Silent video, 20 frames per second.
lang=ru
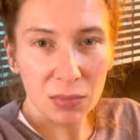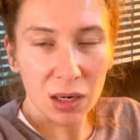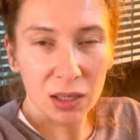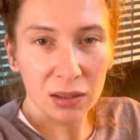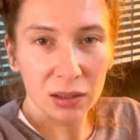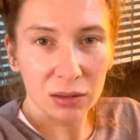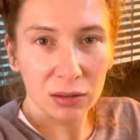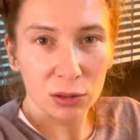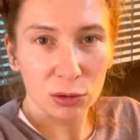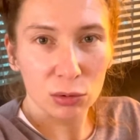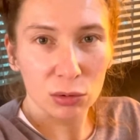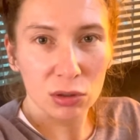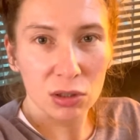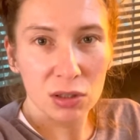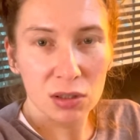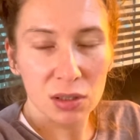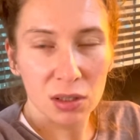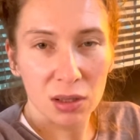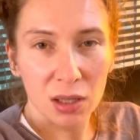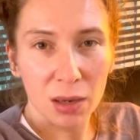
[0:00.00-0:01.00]
она
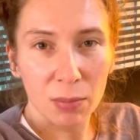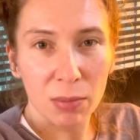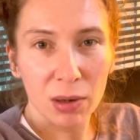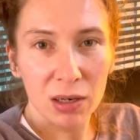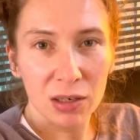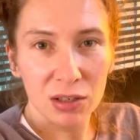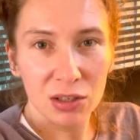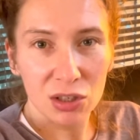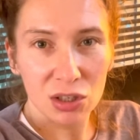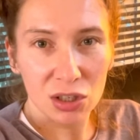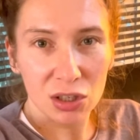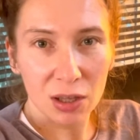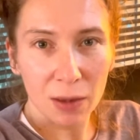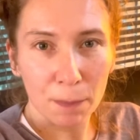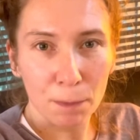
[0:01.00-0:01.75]
находится на больничном